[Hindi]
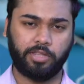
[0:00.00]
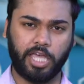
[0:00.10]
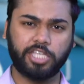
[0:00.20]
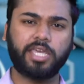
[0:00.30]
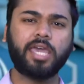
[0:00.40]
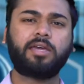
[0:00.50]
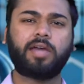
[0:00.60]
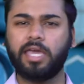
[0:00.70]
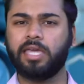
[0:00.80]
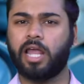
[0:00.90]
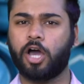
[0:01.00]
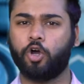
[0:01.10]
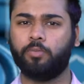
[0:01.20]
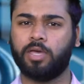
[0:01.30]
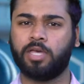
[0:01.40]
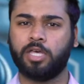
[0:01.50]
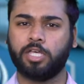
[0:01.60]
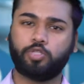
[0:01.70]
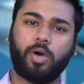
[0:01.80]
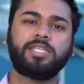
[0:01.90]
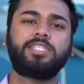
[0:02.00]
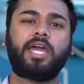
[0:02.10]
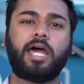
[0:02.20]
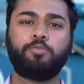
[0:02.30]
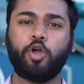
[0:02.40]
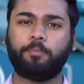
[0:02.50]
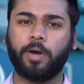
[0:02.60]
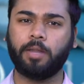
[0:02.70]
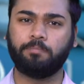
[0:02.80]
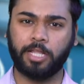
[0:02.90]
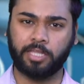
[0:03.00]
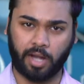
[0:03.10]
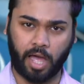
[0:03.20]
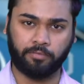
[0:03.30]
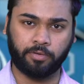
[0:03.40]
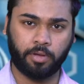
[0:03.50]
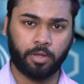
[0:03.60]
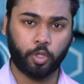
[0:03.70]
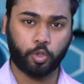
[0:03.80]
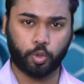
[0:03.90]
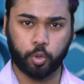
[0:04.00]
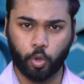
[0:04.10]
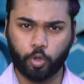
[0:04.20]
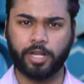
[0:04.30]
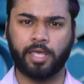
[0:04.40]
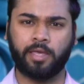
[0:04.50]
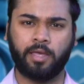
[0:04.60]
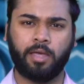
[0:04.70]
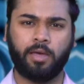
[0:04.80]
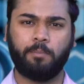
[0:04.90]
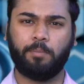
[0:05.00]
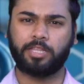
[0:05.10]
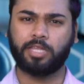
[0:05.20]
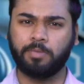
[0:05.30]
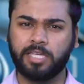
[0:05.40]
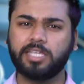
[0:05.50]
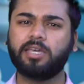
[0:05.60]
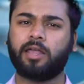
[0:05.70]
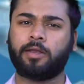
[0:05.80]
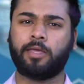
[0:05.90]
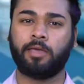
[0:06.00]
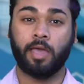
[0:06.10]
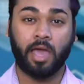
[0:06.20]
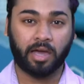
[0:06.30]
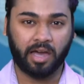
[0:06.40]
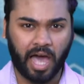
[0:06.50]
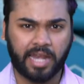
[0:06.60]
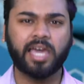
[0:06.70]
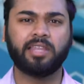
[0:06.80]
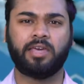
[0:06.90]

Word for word: देश के कई इलाकों में स्वास्थ्य कर्मियों पर पथराव थूकने बदतमीजी करने गालियां